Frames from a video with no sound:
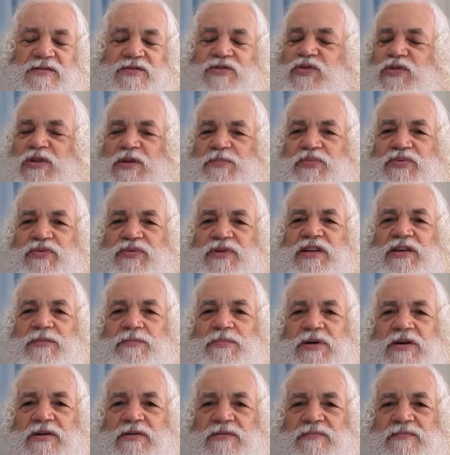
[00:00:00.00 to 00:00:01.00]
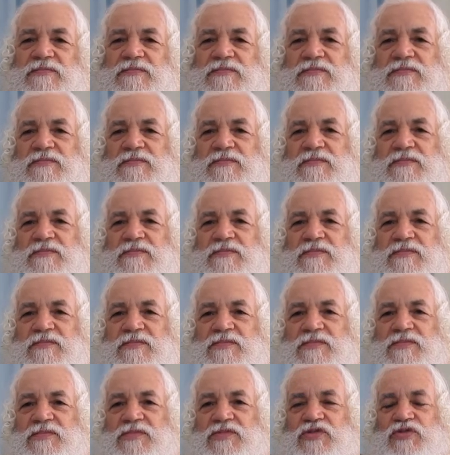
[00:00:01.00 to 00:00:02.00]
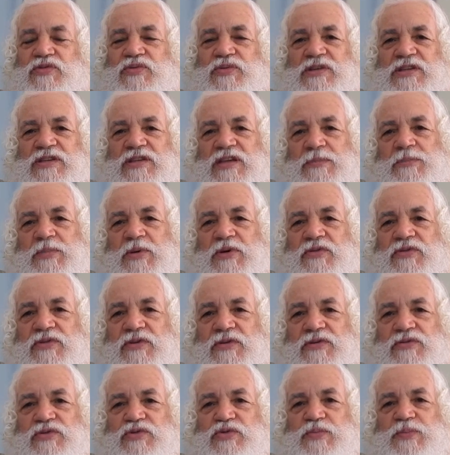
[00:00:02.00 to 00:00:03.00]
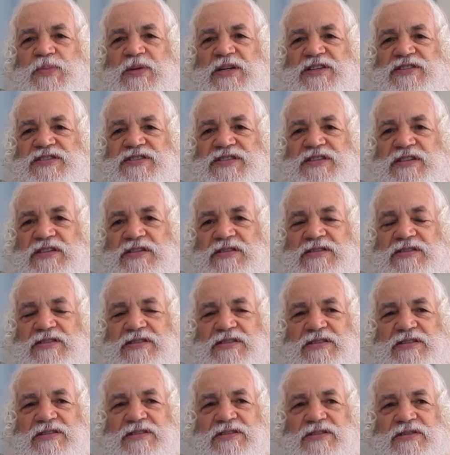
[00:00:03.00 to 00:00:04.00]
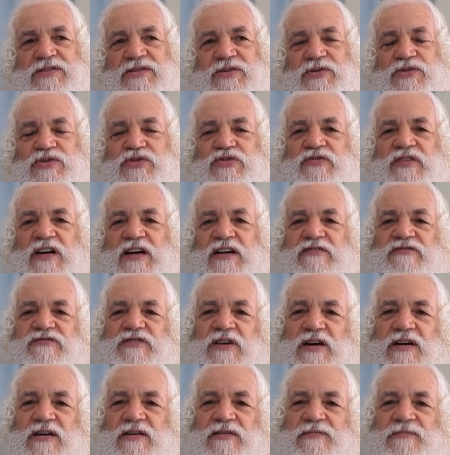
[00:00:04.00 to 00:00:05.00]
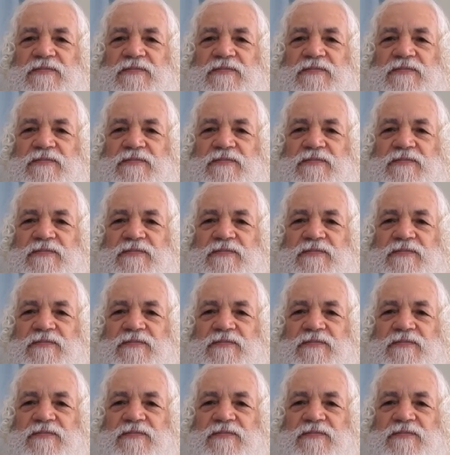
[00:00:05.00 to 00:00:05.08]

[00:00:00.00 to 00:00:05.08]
Tu n'es plus libre. Tu es dépendant du plaisir que tu vas avoir.